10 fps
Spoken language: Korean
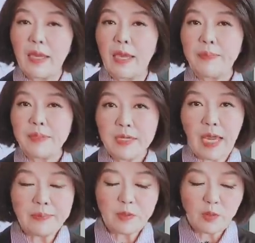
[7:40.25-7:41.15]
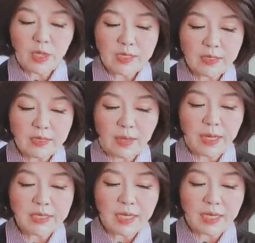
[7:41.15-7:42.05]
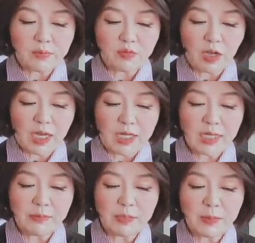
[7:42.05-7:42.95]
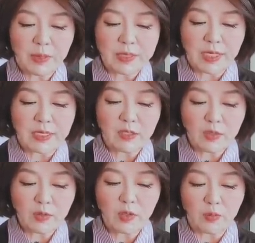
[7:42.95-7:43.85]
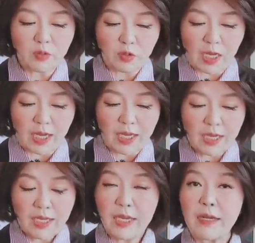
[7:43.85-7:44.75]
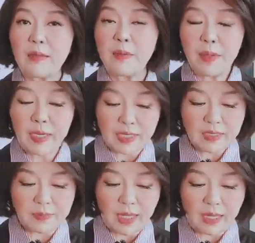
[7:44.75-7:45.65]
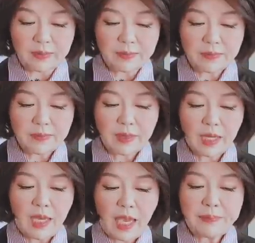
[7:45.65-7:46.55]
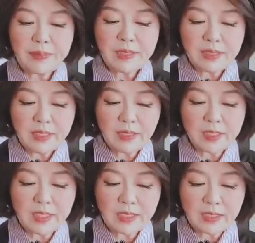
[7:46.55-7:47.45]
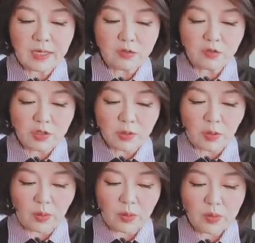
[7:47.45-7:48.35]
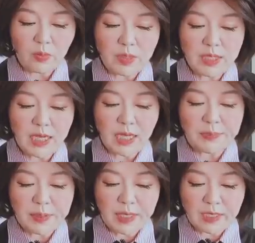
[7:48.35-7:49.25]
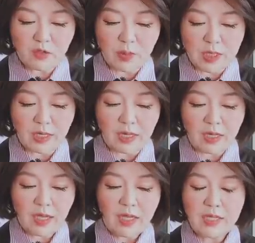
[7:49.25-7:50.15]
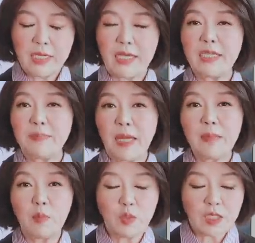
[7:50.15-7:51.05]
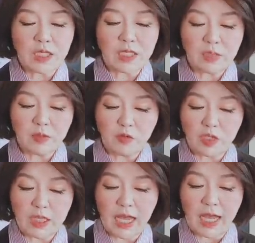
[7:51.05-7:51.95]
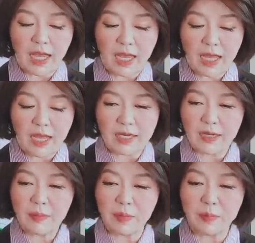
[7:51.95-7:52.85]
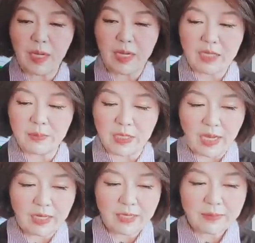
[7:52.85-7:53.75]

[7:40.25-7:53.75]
애플이 앱스토어에서 개발자에게 부과하는 30% 수수료 문제 이걸 비판했습니다. 애플은 혁신을 억누르고 소비자에게 피해를 주면서 자신만 모든 이점을 누린다 이렇게 비판을 했습니다.